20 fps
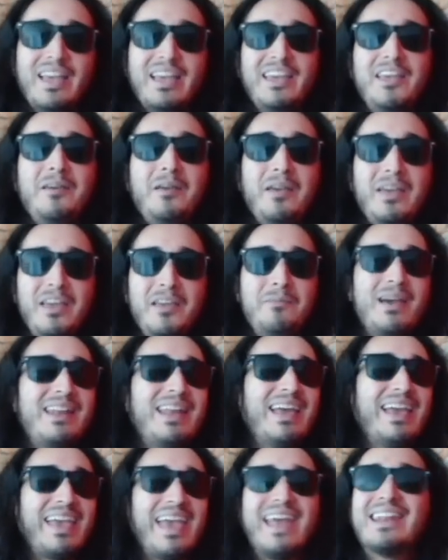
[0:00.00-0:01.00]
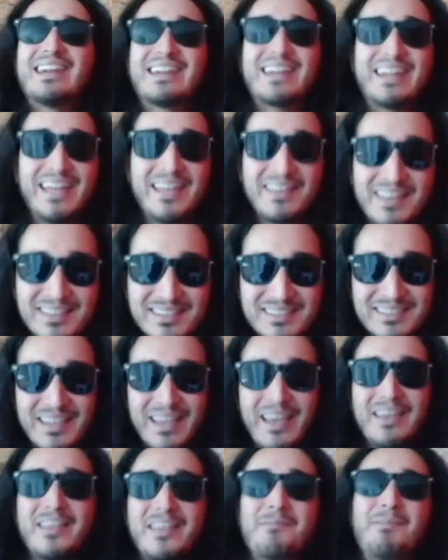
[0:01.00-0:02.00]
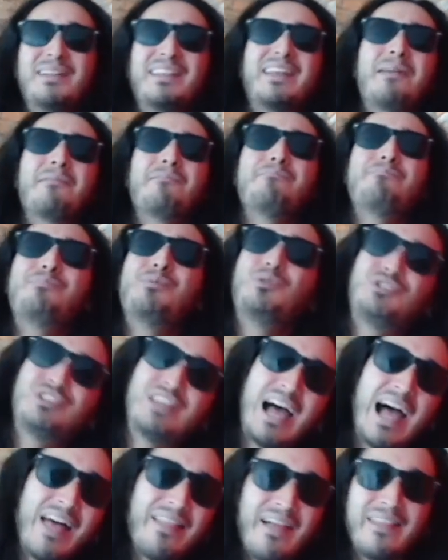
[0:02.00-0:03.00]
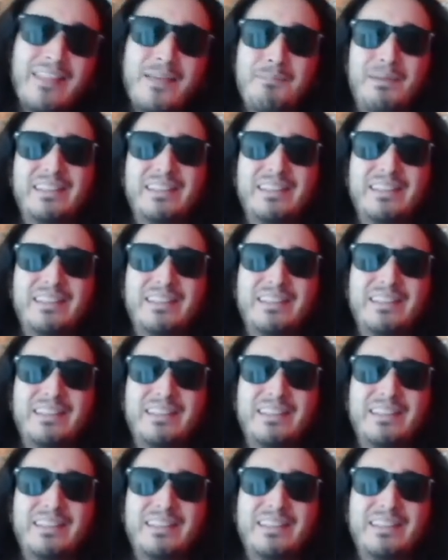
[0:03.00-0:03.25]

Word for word: Y, y ver que en redes, de manera emputada, de